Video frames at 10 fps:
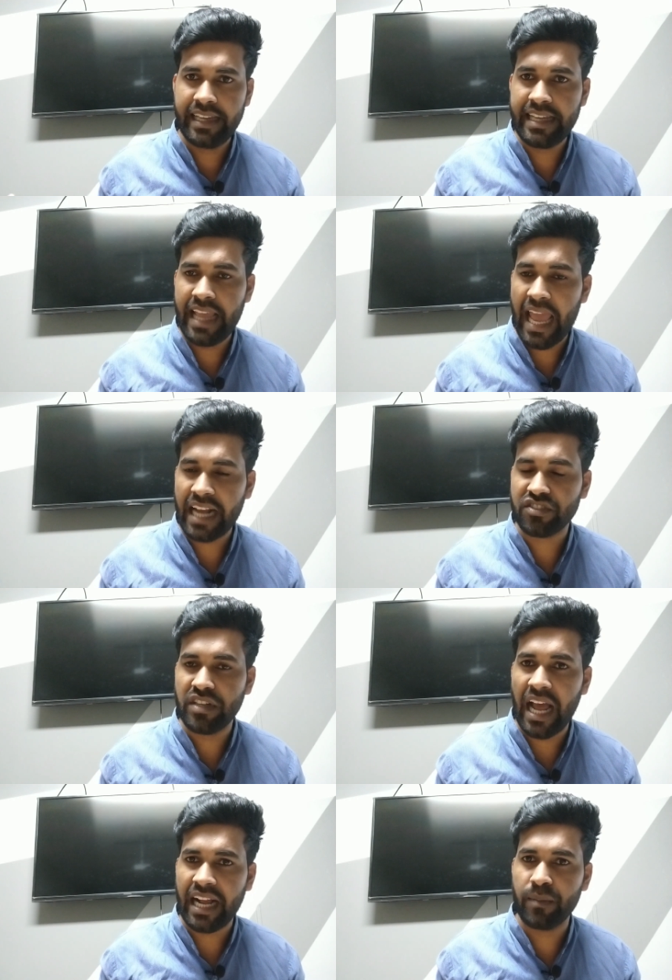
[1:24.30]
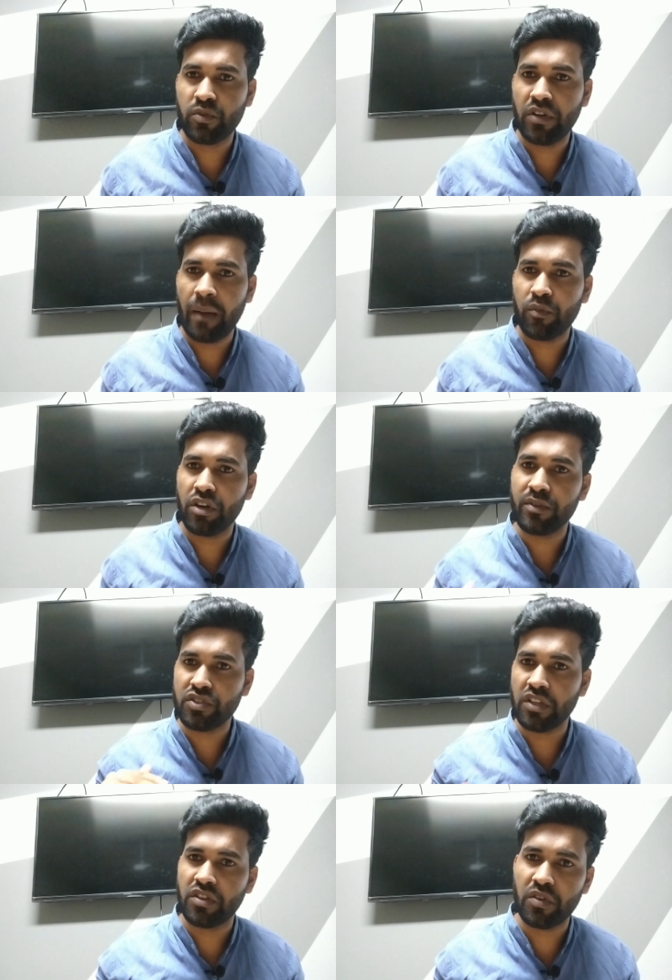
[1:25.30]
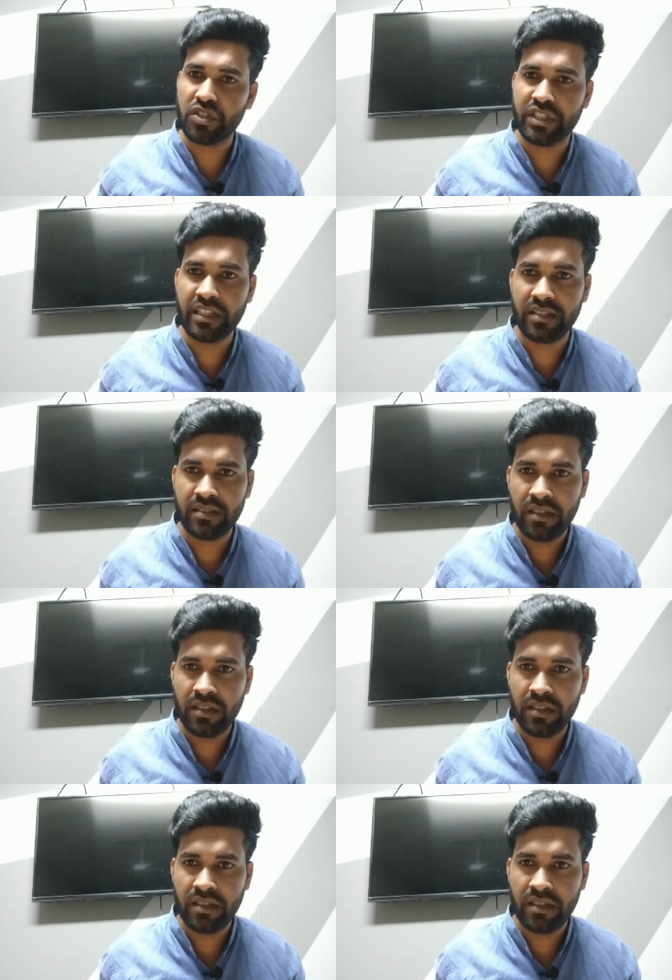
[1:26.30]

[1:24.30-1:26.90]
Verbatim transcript: এই একজন আকাম কুকাম করবো চোদ্দ গোষ্ঠীর